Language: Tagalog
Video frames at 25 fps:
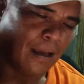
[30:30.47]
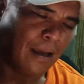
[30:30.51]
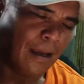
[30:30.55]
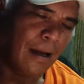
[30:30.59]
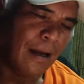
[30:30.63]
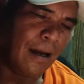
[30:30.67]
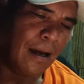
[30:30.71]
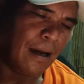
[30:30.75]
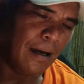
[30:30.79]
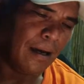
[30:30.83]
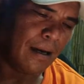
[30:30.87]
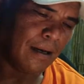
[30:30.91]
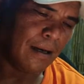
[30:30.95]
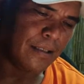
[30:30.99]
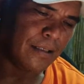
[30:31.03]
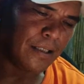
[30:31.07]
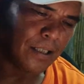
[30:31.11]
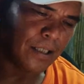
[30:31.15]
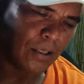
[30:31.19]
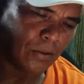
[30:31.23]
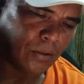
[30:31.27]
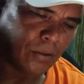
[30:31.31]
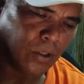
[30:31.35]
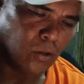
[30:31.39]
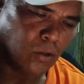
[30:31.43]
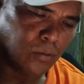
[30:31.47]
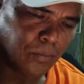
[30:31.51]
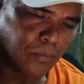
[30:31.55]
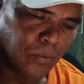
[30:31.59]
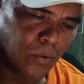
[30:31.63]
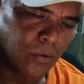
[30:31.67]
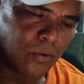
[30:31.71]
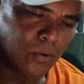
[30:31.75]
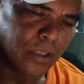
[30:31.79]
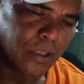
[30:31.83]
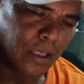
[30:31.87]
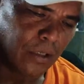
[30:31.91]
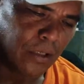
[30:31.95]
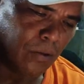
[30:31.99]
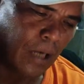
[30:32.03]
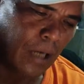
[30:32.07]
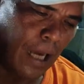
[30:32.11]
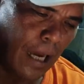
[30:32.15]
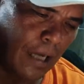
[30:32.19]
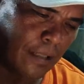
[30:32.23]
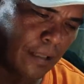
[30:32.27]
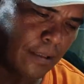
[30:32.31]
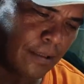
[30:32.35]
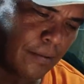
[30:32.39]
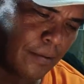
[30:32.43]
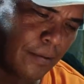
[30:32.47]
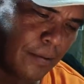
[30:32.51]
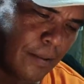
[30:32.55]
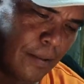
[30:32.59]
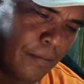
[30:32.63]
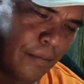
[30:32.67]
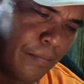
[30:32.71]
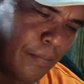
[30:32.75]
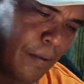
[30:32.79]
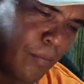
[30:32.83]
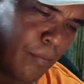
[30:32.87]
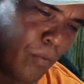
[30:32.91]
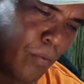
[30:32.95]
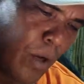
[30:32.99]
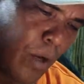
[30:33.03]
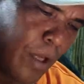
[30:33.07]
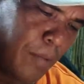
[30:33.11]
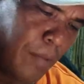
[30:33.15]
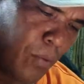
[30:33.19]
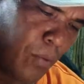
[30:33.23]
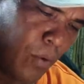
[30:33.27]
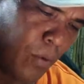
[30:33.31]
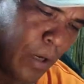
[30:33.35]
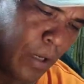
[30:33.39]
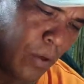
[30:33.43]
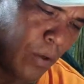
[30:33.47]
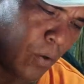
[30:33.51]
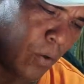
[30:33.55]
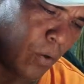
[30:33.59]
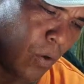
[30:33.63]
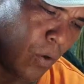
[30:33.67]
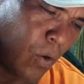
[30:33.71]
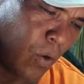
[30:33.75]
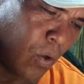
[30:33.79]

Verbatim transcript: Uh, shout out po sa inyong lahat. Mabuhay po kayo